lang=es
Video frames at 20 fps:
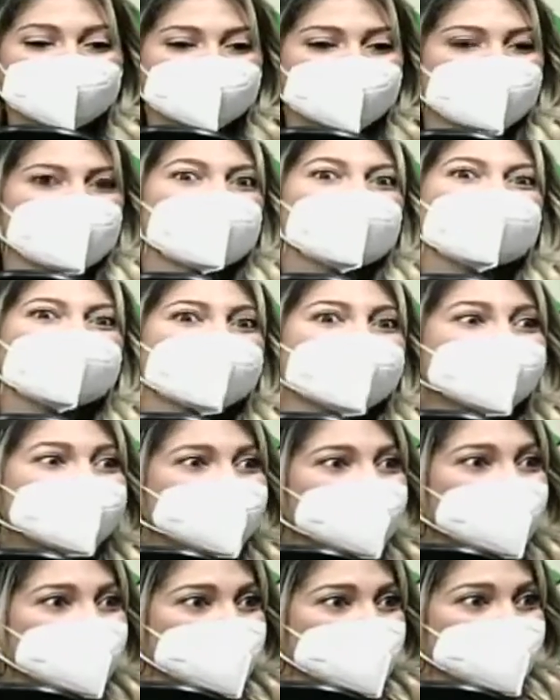cómo es
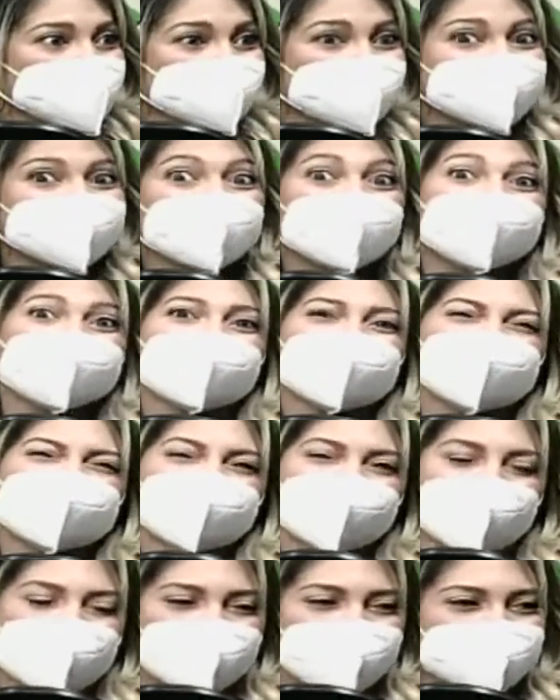este proceso para
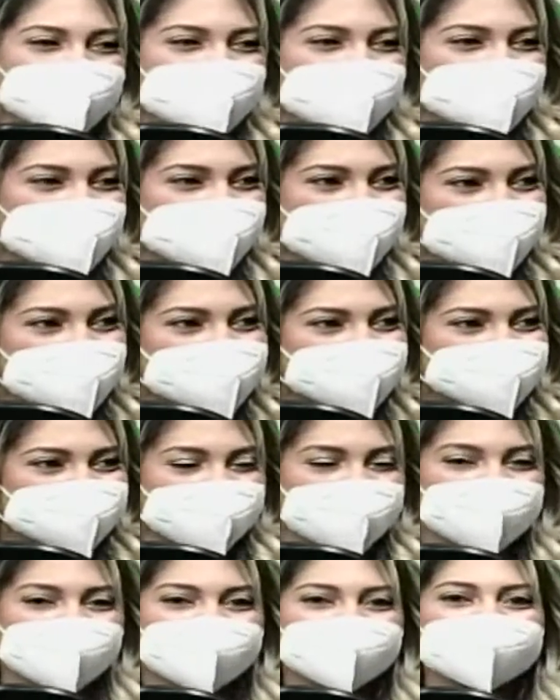poderlo entender,
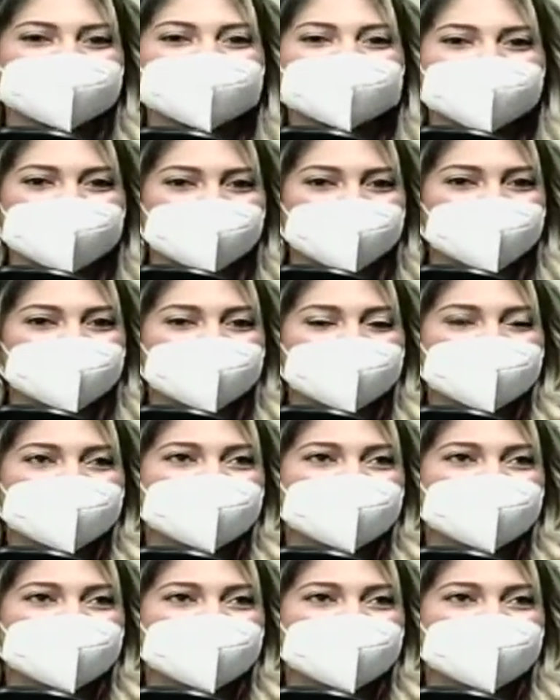saber qué,